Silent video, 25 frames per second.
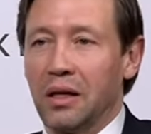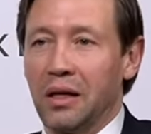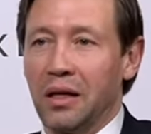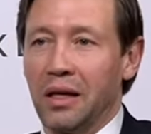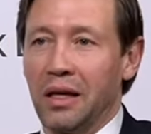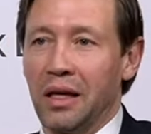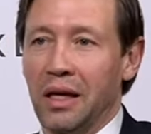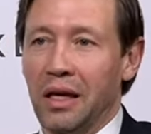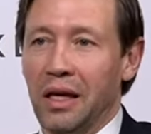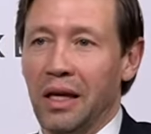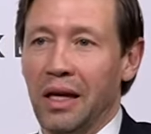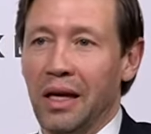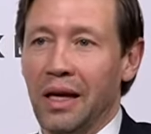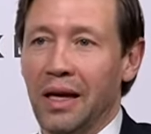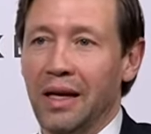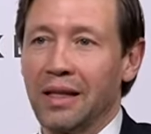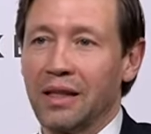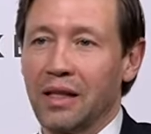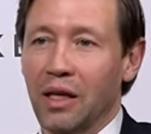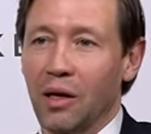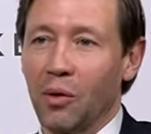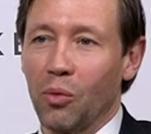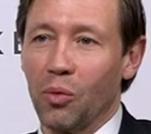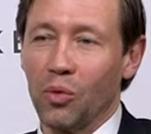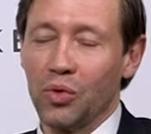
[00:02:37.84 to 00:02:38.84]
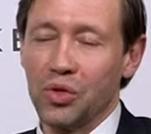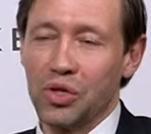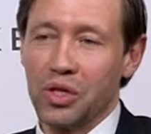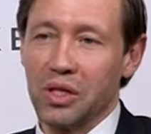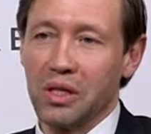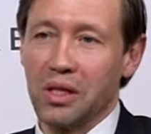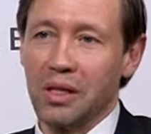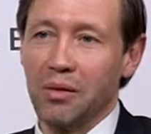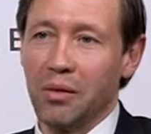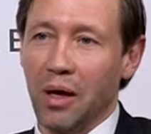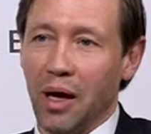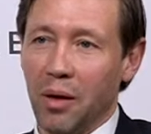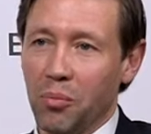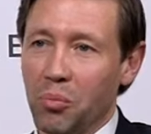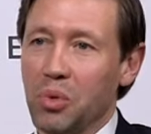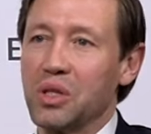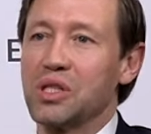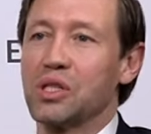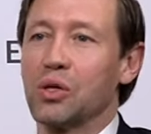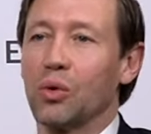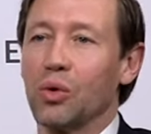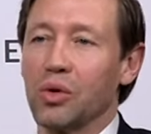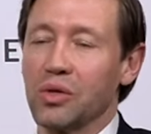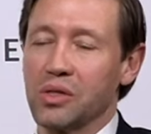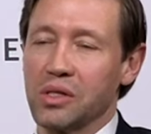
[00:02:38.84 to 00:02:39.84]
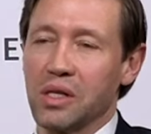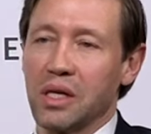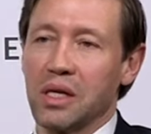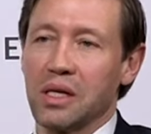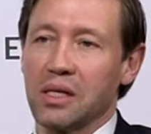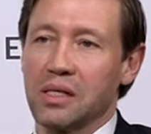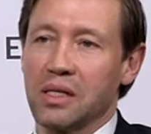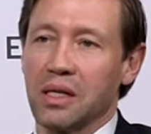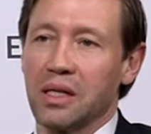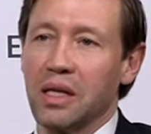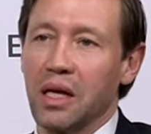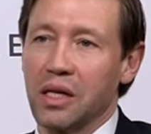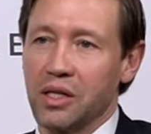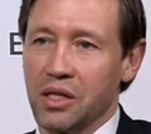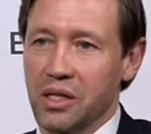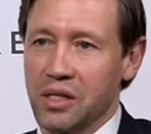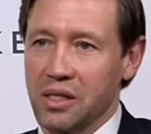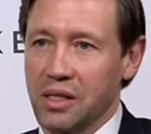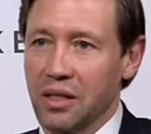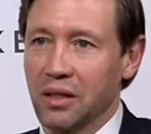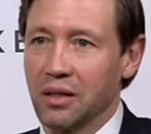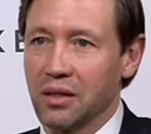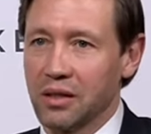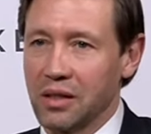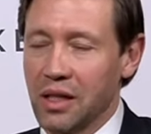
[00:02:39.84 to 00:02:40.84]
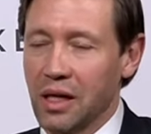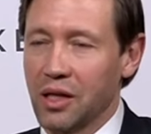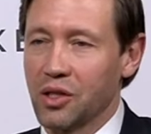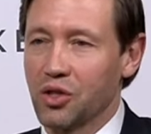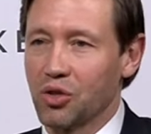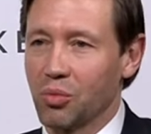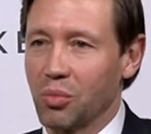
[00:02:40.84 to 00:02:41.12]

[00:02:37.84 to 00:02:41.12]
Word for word: И это очень амбициозная задача сделать так,